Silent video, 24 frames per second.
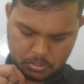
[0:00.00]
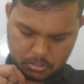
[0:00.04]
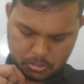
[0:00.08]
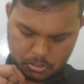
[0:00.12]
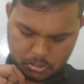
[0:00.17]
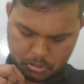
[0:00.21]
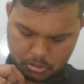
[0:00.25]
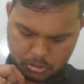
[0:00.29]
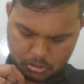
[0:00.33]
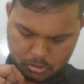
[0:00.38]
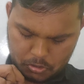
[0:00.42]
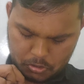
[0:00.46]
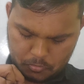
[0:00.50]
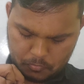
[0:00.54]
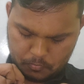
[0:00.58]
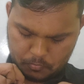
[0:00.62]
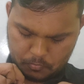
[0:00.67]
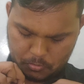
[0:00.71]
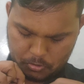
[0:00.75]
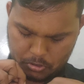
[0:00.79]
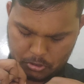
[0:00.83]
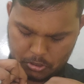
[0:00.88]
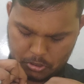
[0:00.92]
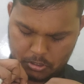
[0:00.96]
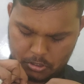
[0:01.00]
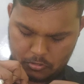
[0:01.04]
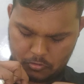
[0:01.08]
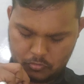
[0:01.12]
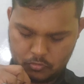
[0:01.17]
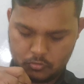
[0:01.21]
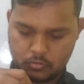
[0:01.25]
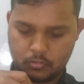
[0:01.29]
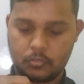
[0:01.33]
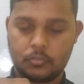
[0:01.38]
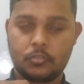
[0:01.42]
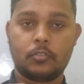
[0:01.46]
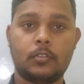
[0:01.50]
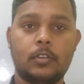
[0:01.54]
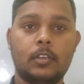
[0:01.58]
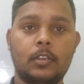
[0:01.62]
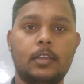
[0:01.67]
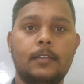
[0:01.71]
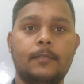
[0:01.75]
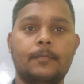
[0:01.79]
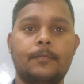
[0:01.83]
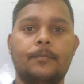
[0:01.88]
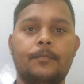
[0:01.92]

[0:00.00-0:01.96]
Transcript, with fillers: दिस इज प्रतीक रुद्र शुक्ला